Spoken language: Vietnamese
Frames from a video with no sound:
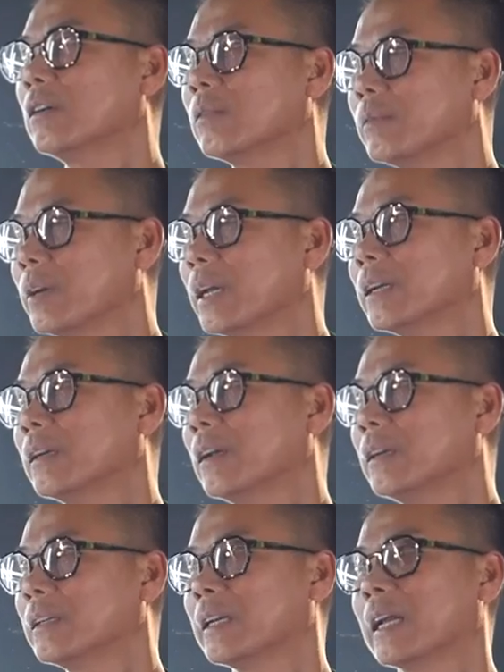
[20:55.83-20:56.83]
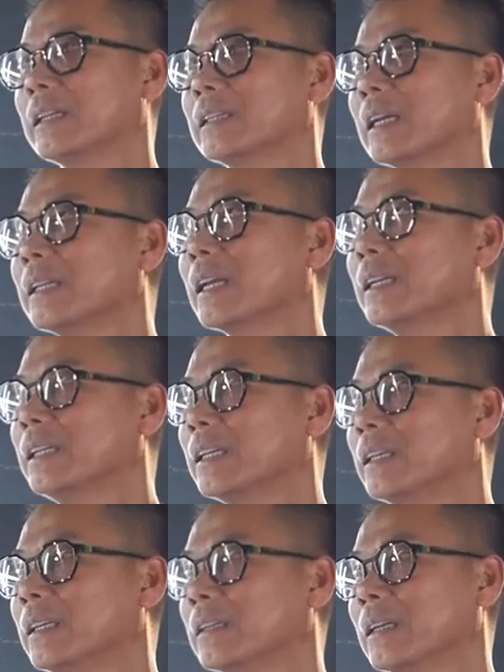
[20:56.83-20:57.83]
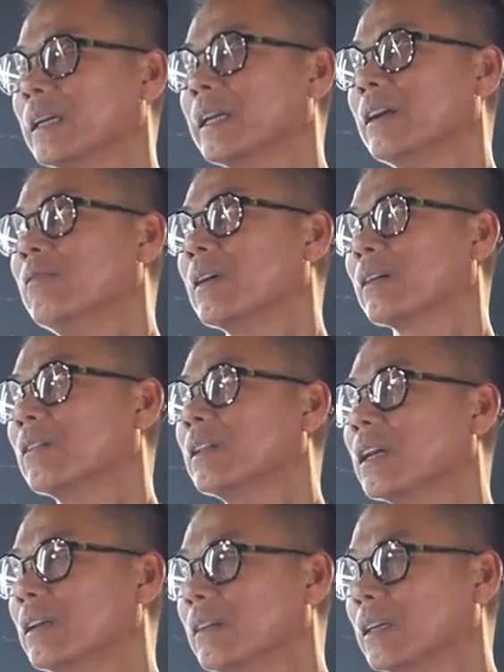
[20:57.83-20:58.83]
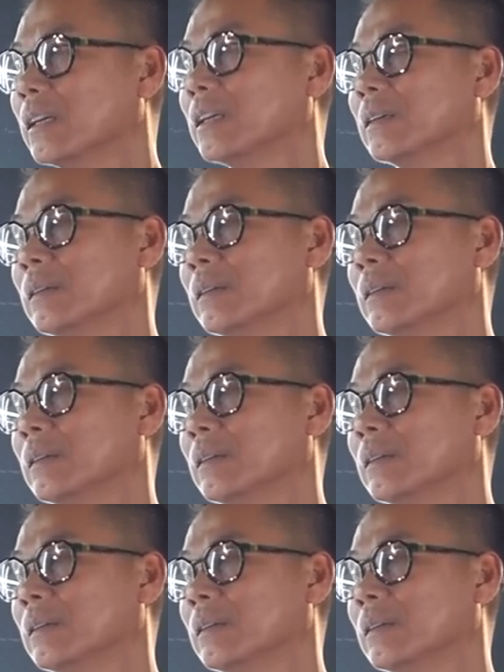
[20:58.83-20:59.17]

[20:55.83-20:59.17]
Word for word: Demiral ở đó thì đã chắc chắn gì đã kéo vào có thể là